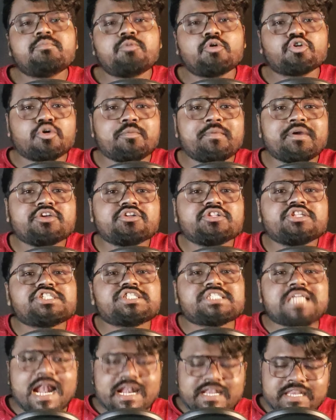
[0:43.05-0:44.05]
প্রথমে যদি
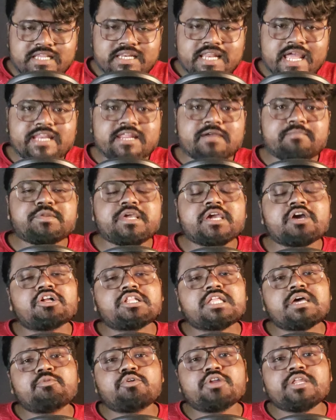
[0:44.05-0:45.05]
স্টার্টিং লাইন আপ নিয়ে
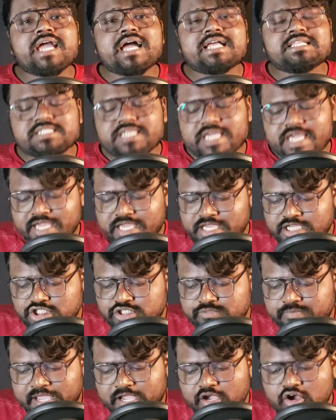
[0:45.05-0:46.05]
কথা বলি আজকে
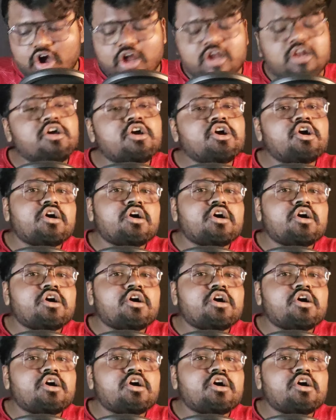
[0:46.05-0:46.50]
ইস্টবেঙ্গল